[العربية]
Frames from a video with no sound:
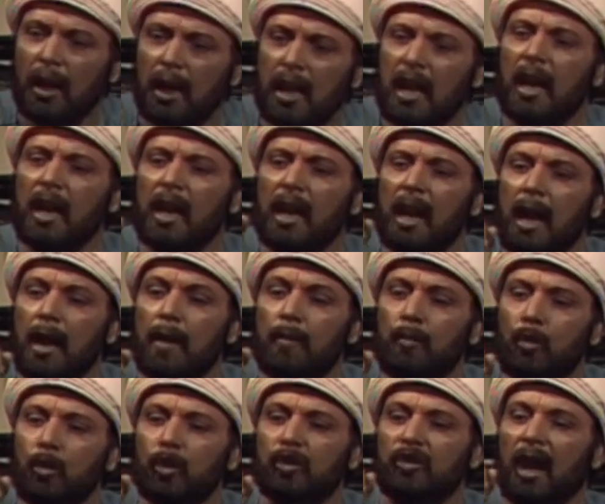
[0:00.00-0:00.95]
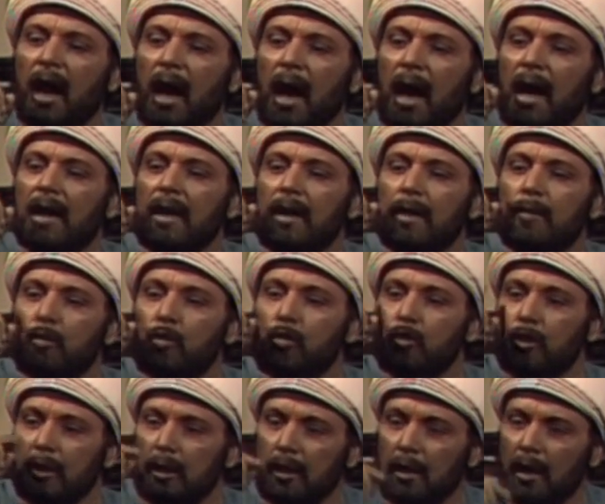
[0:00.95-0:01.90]
إلا
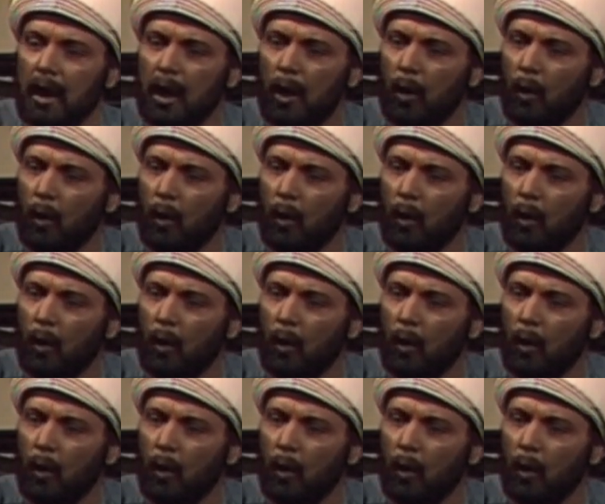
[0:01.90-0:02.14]
المتعلمون